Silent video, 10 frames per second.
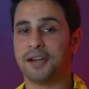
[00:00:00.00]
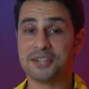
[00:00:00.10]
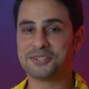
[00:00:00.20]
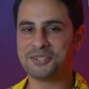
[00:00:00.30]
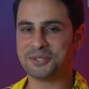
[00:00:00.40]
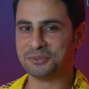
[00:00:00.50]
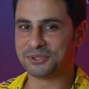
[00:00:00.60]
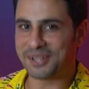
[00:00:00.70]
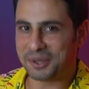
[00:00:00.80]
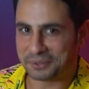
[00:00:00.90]
عزيزي
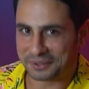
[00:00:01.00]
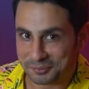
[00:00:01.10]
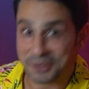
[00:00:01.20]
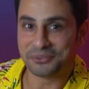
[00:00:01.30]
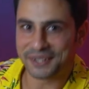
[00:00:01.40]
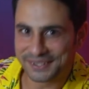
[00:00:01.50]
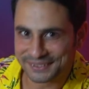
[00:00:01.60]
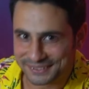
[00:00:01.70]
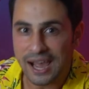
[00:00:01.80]
المتابع ماي فريند